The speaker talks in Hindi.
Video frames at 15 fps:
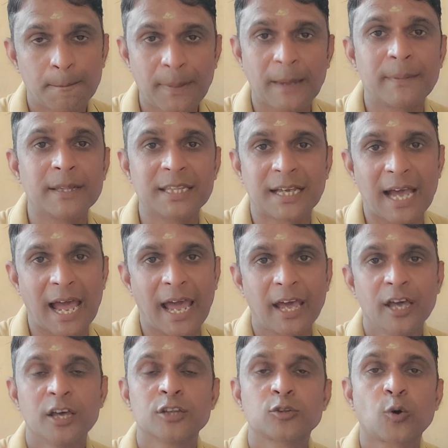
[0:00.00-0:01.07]
पे भी दिखाया
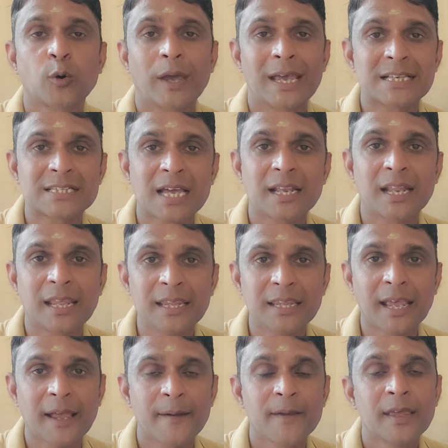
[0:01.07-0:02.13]
तो ऐसा
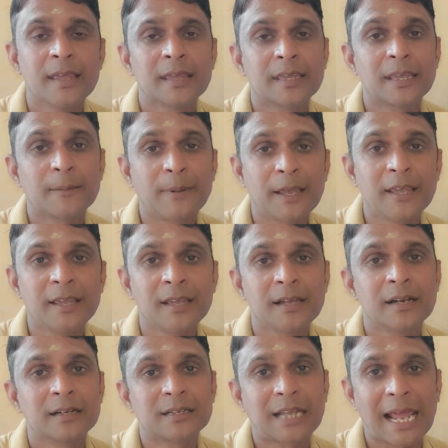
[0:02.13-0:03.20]
नहीं है कि भाई
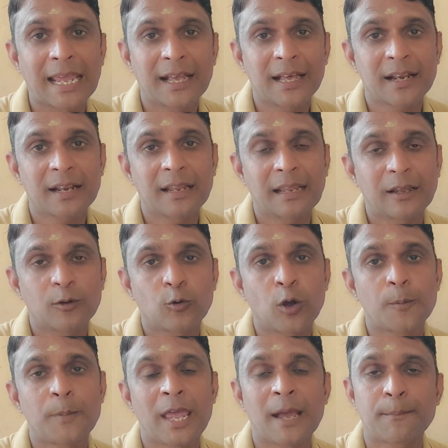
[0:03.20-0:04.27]
टाइगर
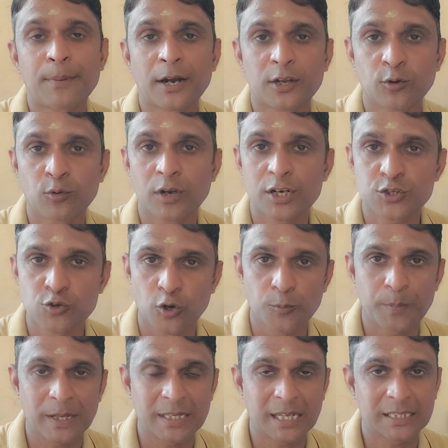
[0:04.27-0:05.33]
कोई एक पर्टिकुलर
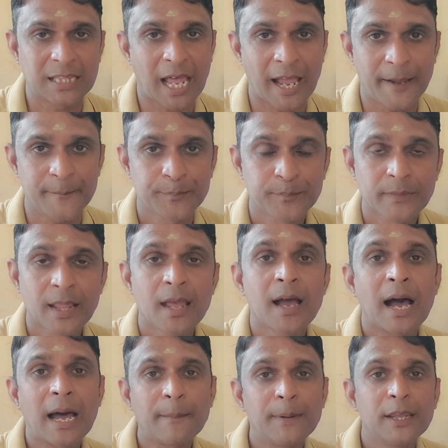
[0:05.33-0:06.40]
जोन पे दिखता है
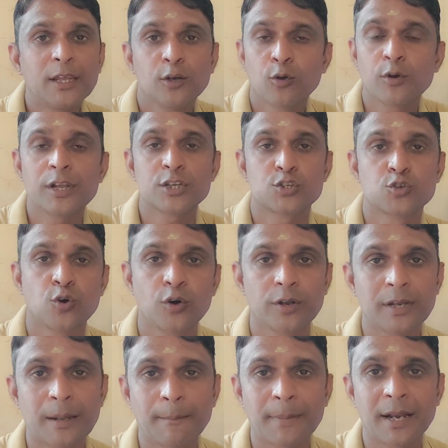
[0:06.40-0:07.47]
अभी इन्होंने
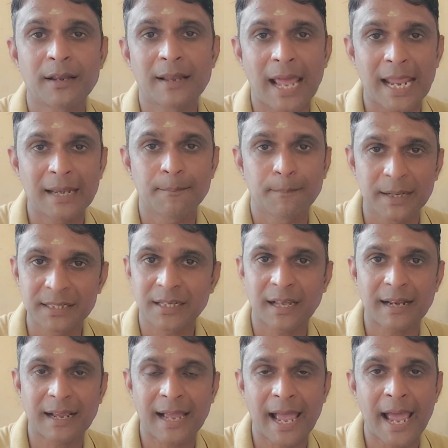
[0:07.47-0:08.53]
जोन नंबर नाइन बंद
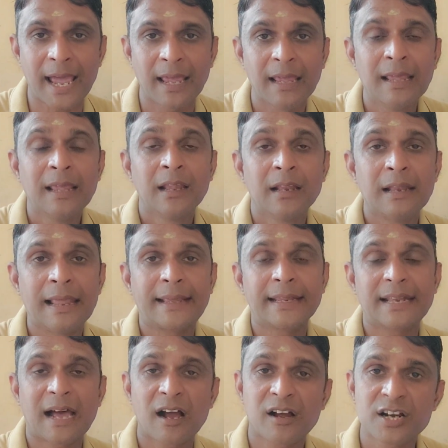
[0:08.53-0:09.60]
कर रखा है
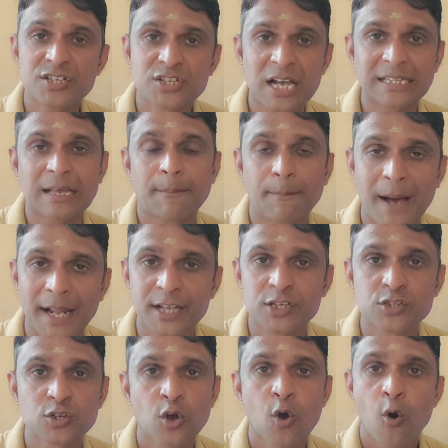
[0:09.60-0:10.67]
लेकिन अगर ज़्यादा
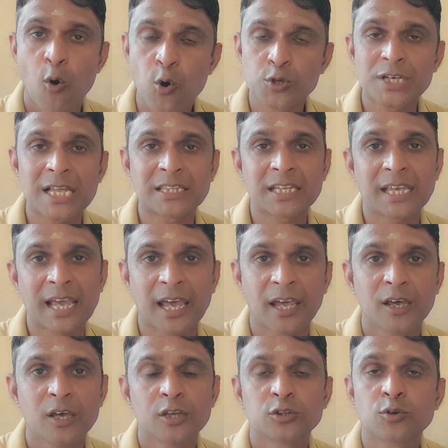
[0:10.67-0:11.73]
बारिश हो जाती है
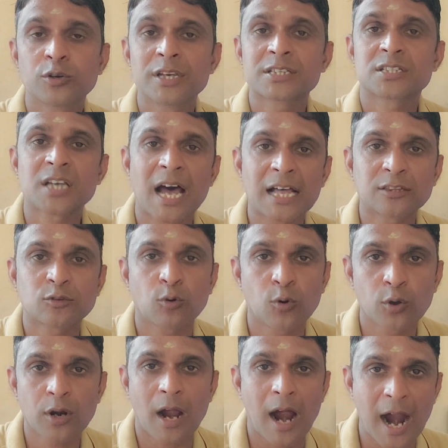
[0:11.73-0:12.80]
तो ये सात
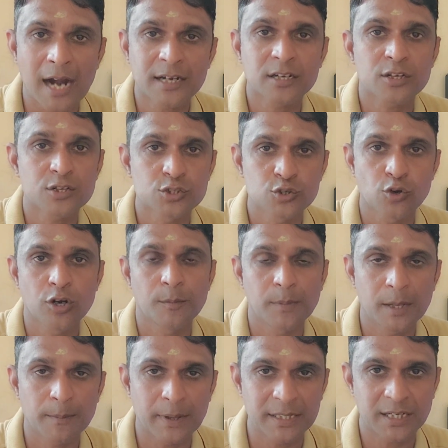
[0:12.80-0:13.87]
और आठ जोन
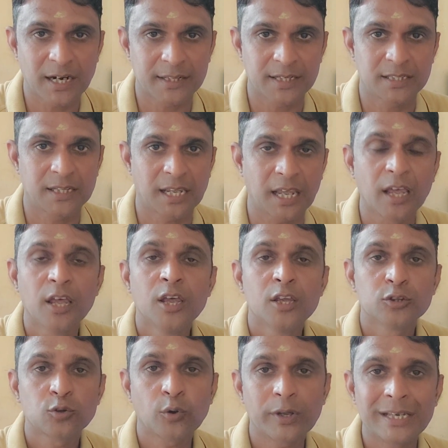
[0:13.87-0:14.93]
भी बंद कर देते हैं
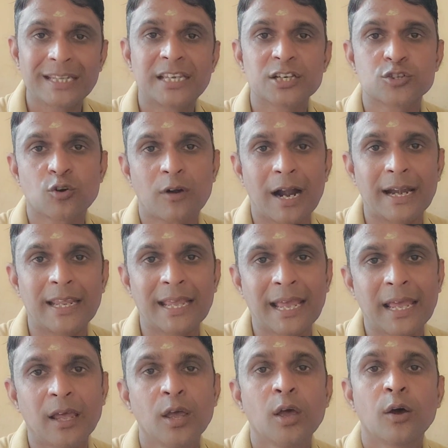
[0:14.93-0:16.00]
तो इनकी जो गाड़ी
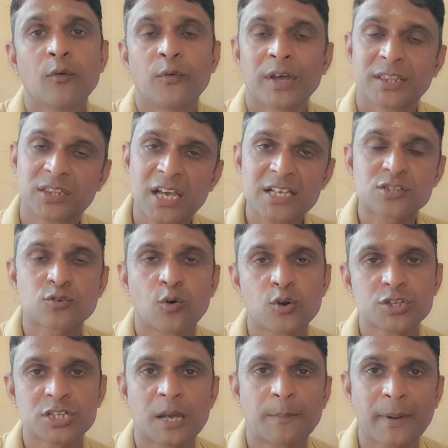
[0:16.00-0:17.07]
है वह दस
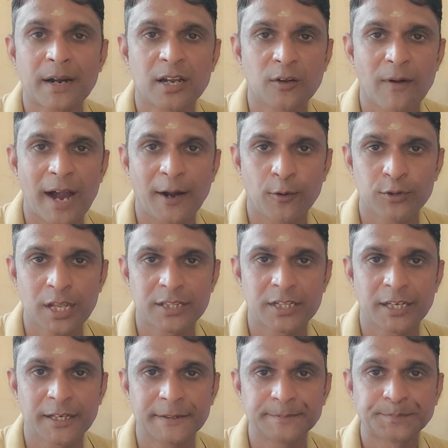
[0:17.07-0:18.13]
और छः पर डिवाइड हो
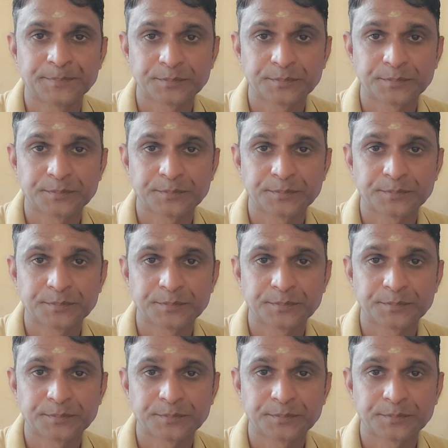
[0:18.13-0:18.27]
जाती है